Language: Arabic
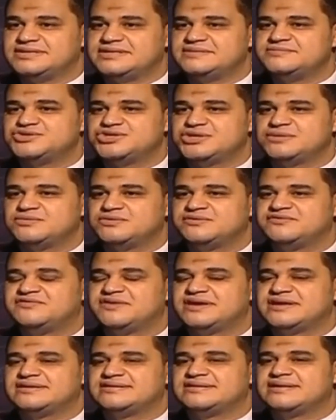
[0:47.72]
بتمشي
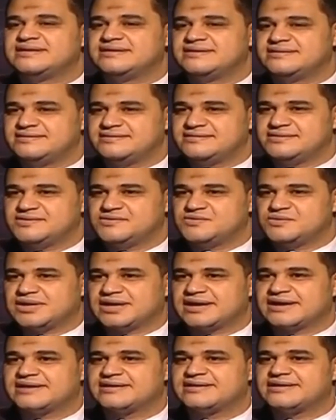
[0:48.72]
منفرده
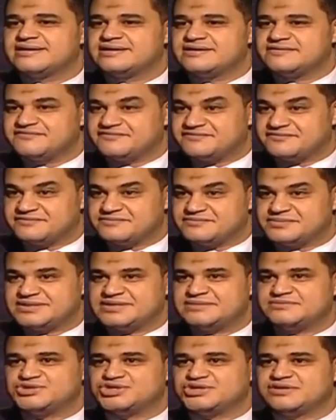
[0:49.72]
والخراف
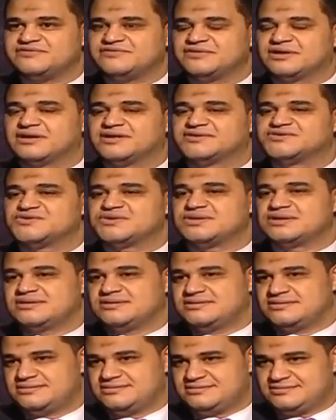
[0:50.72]
بتمشي في قطيع
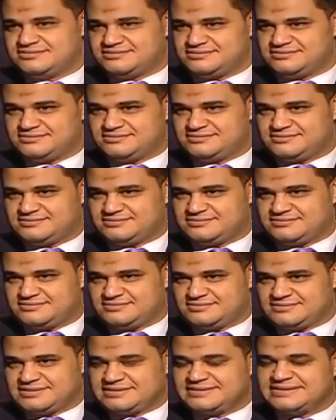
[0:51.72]

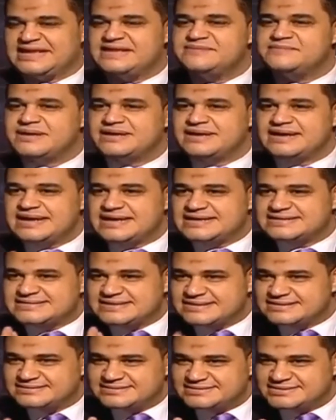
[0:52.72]
دايما
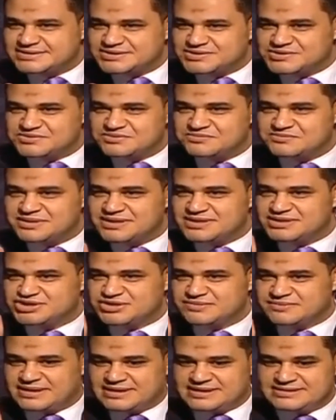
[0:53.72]
الأسد يكون
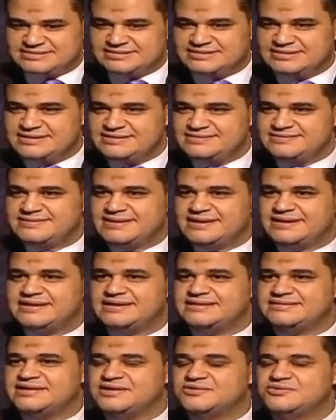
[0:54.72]
ماشي معاه اتنين
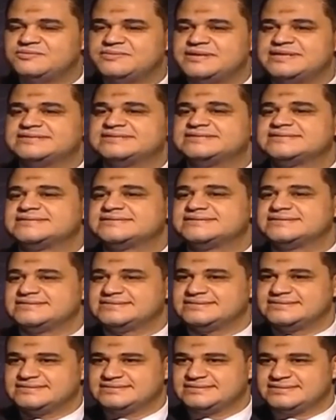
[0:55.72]
تلاتة وبس
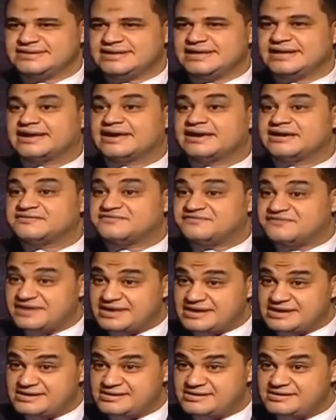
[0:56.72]

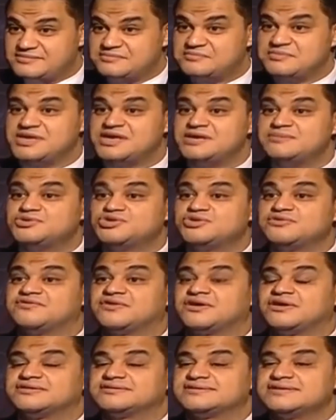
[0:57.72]
الخرفان
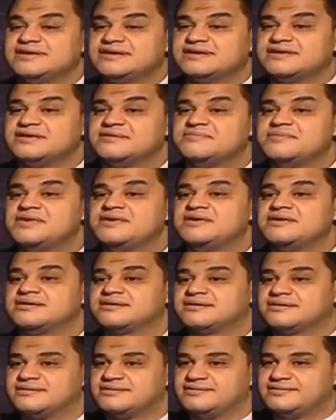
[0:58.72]
بيمشوا في قطيع
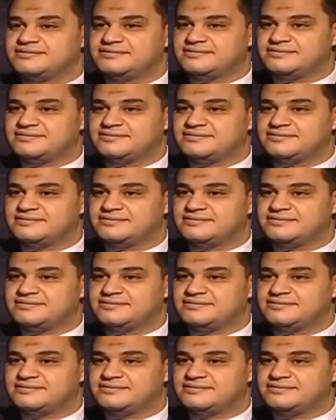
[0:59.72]
كبير